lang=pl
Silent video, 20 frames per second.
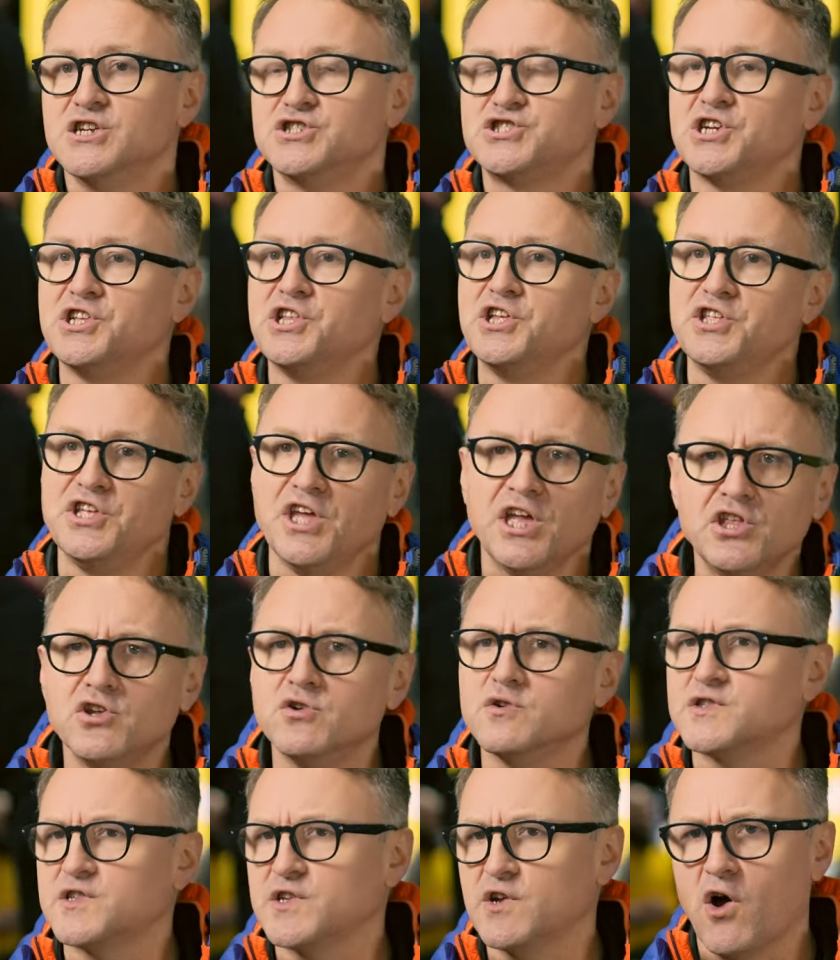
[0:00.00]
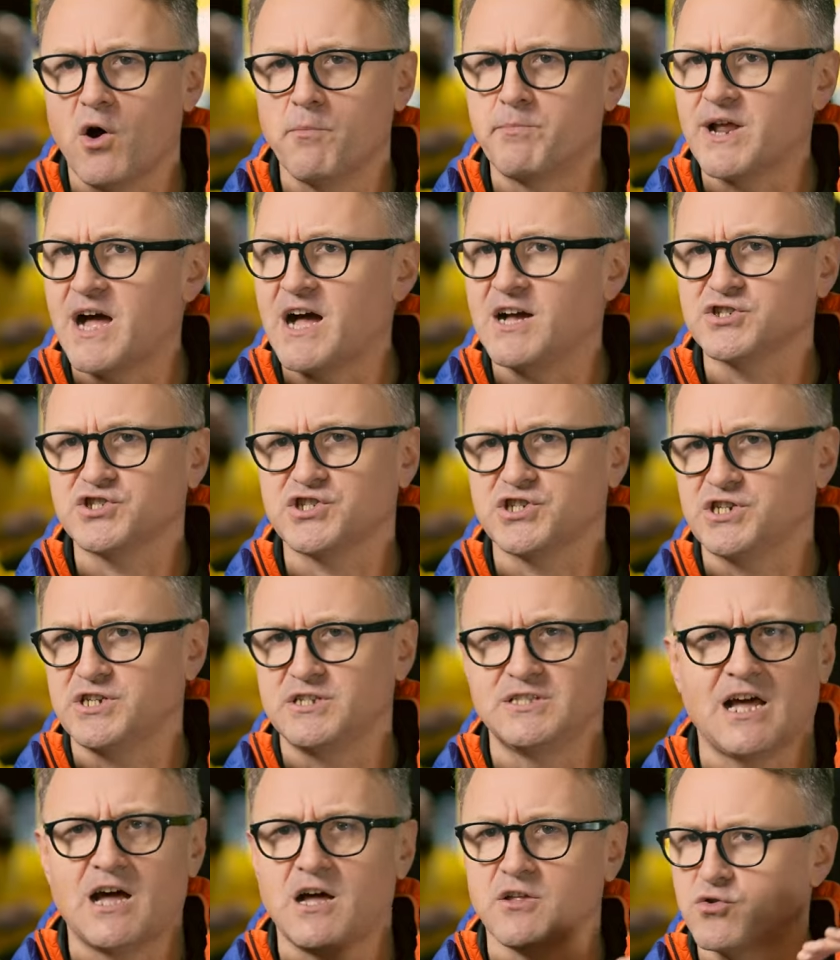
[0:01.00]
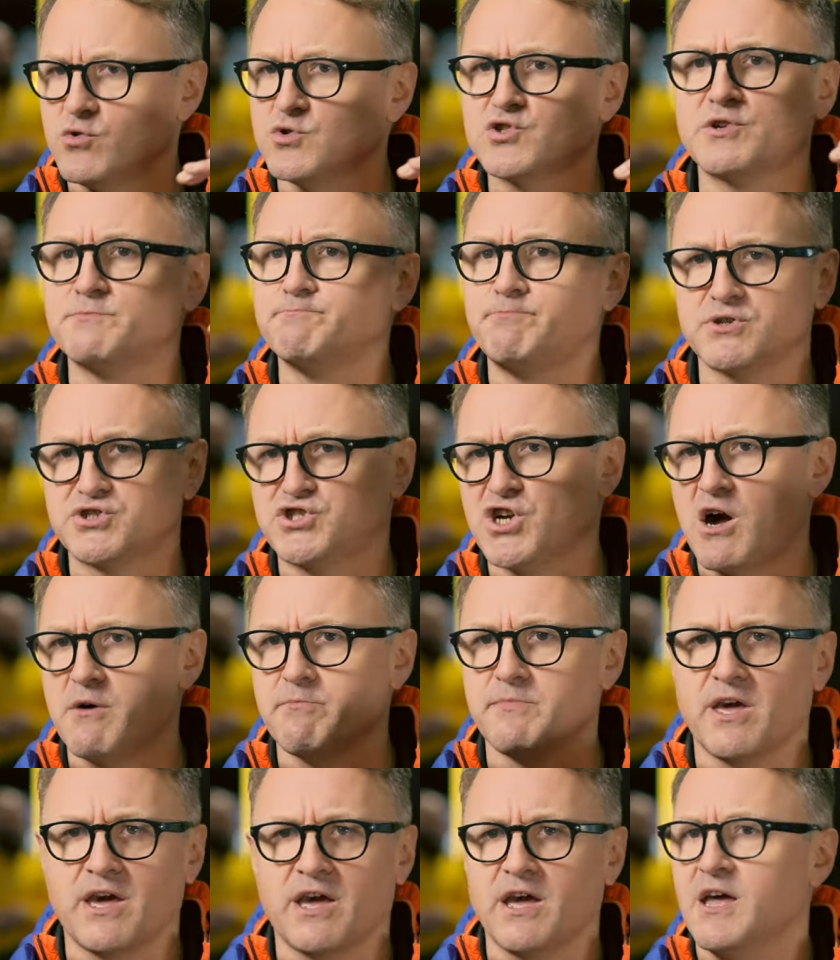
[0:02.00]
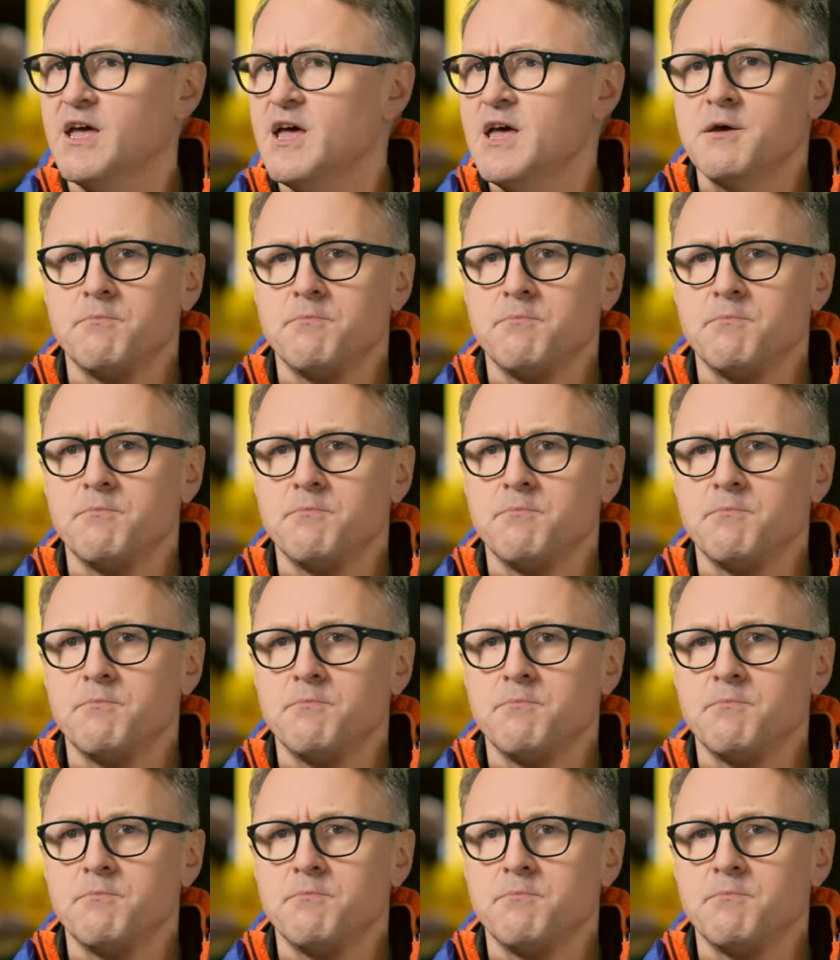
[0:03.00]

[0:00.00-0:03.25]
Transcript: Czyli nie newsy o branży na dużym poziomie